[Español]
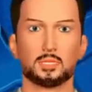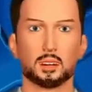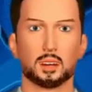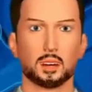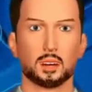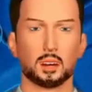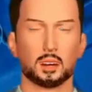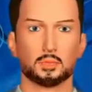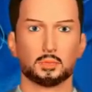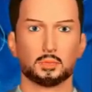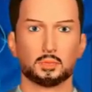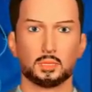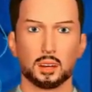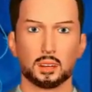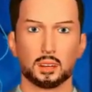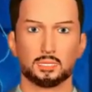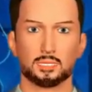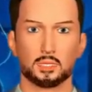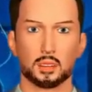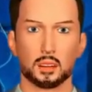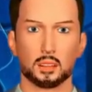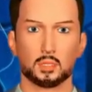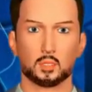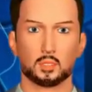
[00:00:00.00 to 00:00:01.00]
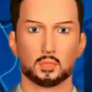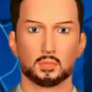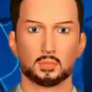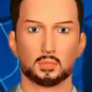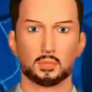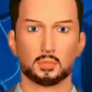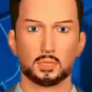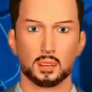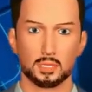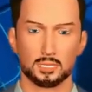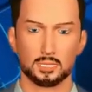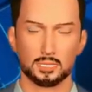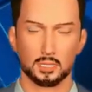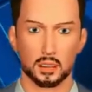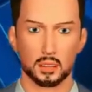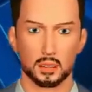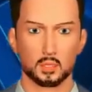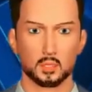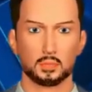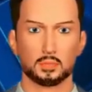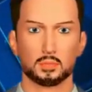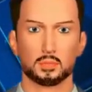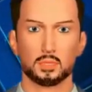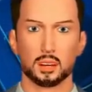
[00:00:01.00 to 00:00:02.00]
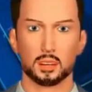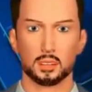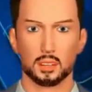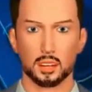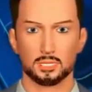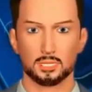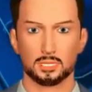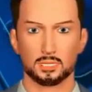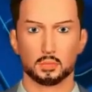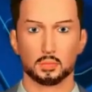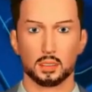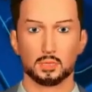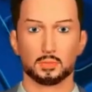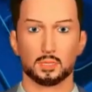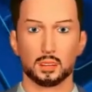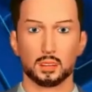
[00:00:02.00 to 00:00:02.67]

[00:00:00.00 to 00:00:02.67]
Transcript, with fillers: no sobre lo que haces como coach. De lo